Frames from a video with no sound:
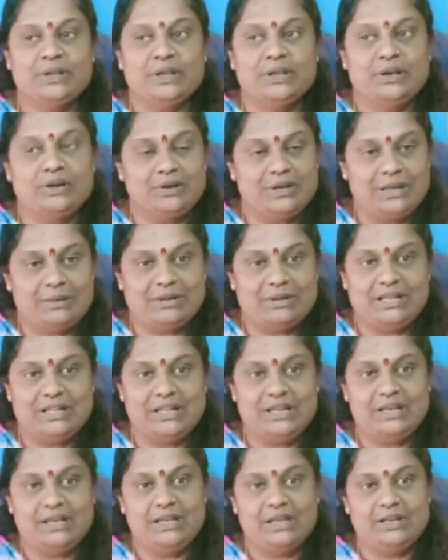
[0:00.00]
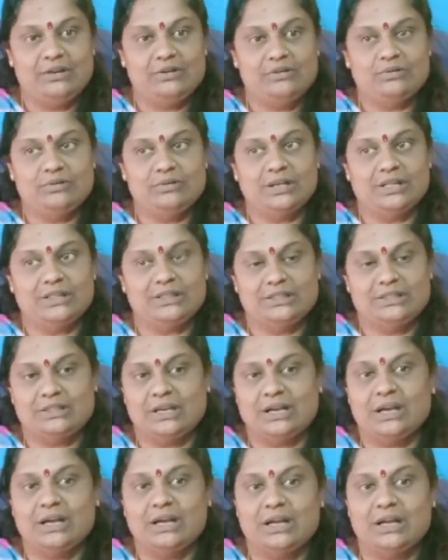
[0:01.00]
ఇంకోటి ఏమంటే నేను
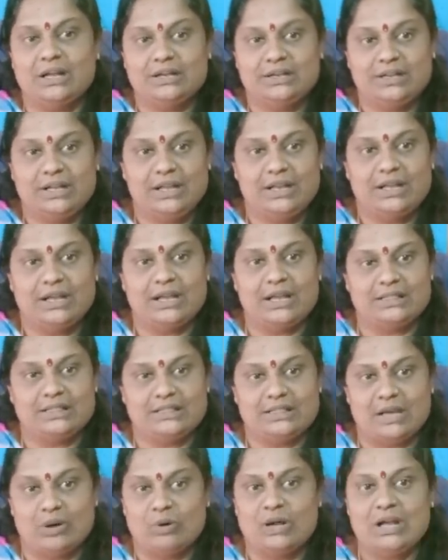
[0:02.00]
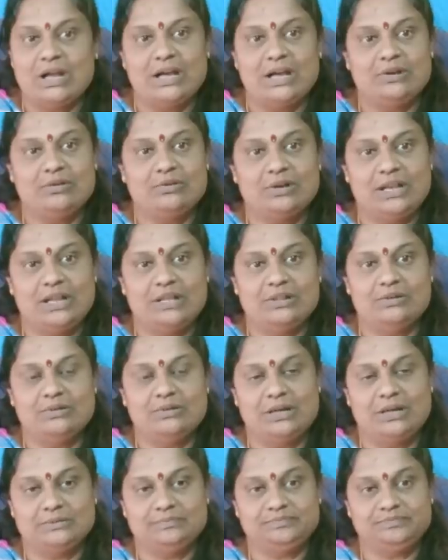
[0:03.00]
అంత అంటే నాకు అంత అవగాహన కూడా లేదు
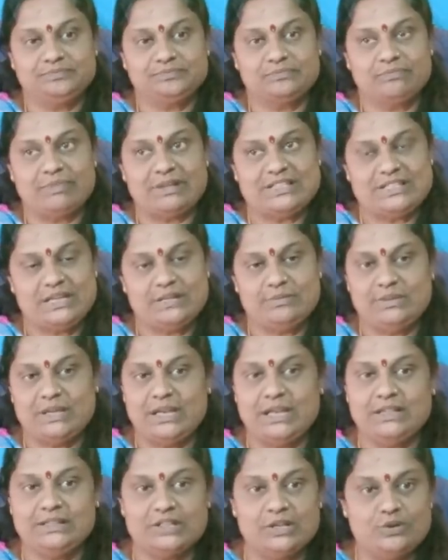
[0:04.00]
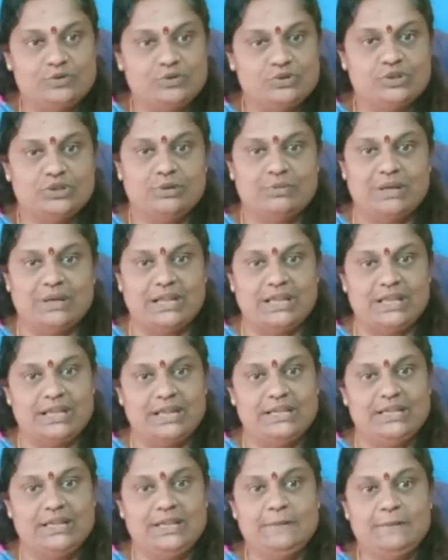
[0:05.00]
పద్దెనిమిది ఏళ్ళకి తెలుస్తుంది మనకి
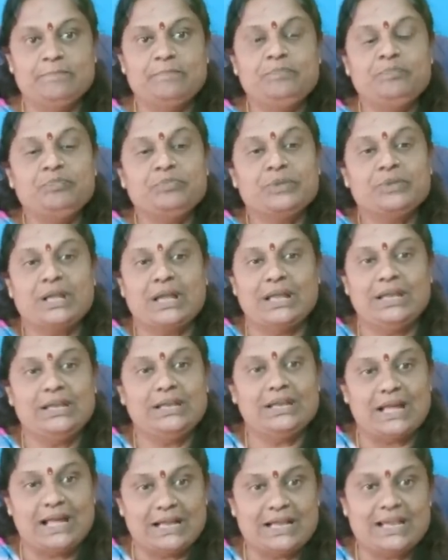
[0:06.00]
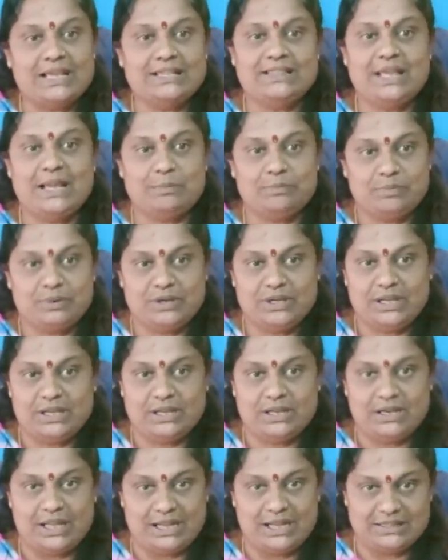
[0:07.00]
అన్నీ కానీ నాకైతే అప్పుడు
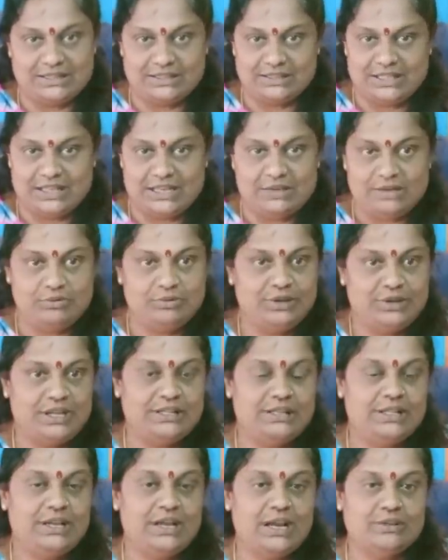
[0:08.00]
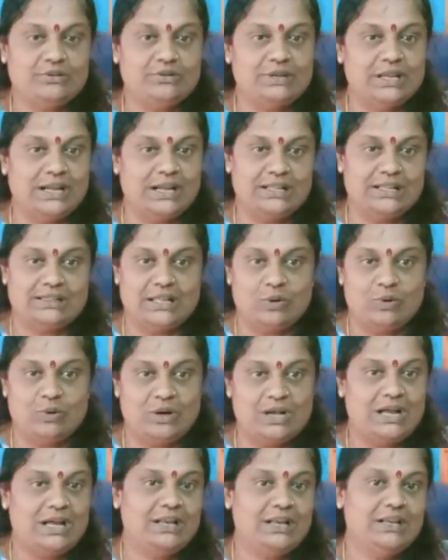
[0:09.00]
నాకు అంత తెలివి ఉండేది కాదు నాకు అంత
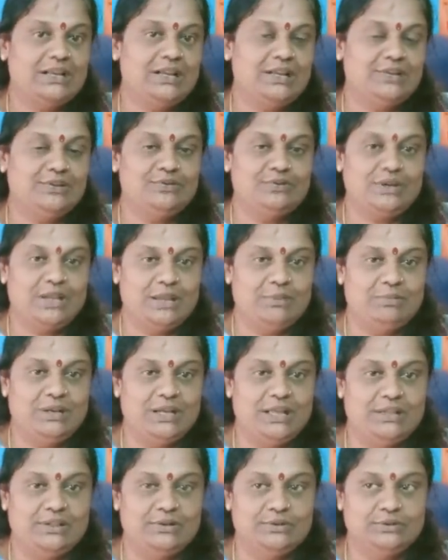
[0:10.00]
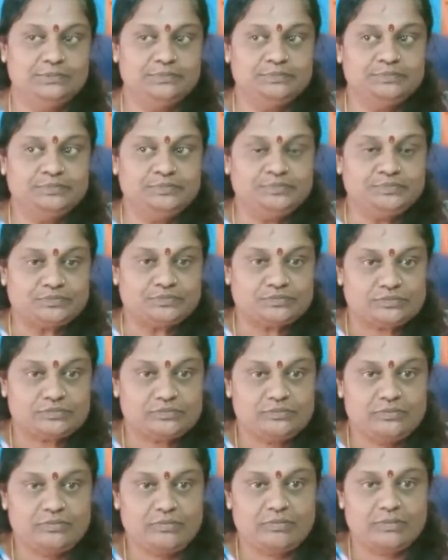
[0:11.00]
అవగాహన లేదు ఏమీ లేదు
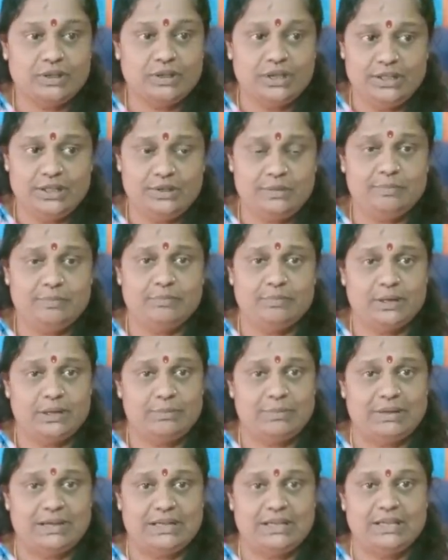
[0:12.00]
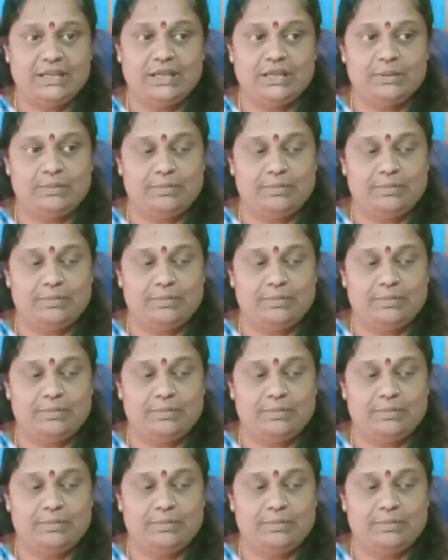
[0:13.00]
ఏదో మనకి